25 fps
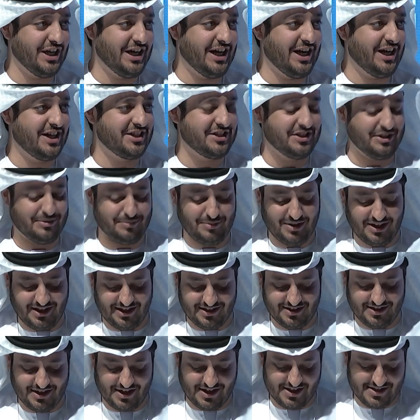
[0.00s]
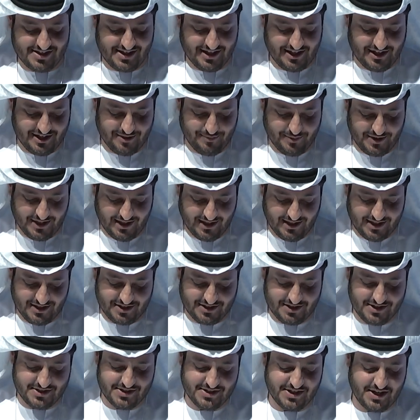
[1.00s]
إلى حد ما الدراسة العلمية
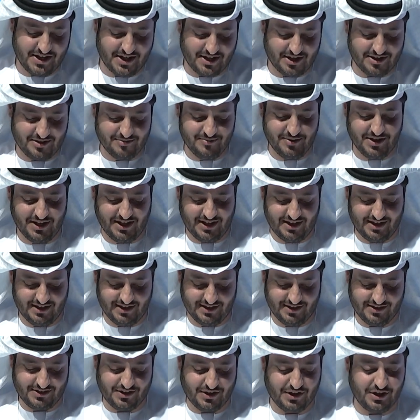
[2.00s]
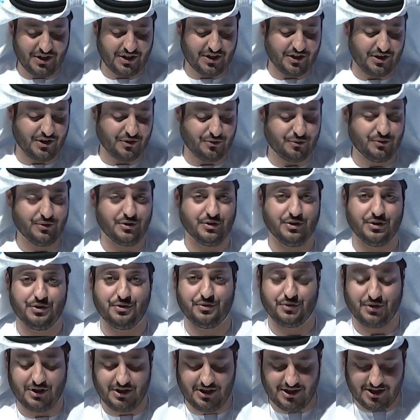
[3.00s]
التي سارت بها طريق يقوده
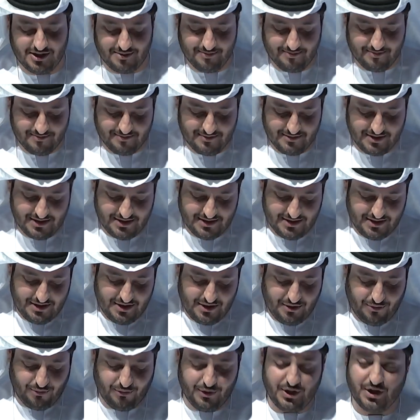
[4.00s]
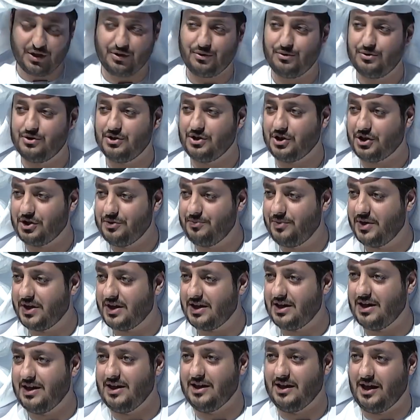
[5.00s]
نور العلم ويقوده
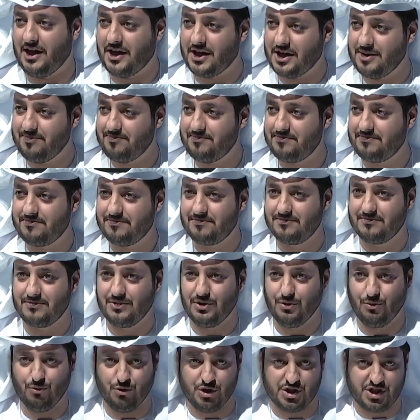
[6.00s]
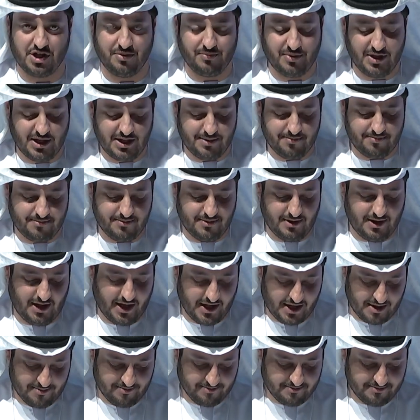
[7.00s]
خبراء عرب وشباب
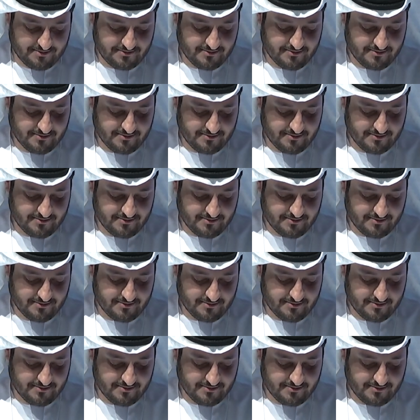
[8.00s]
عرب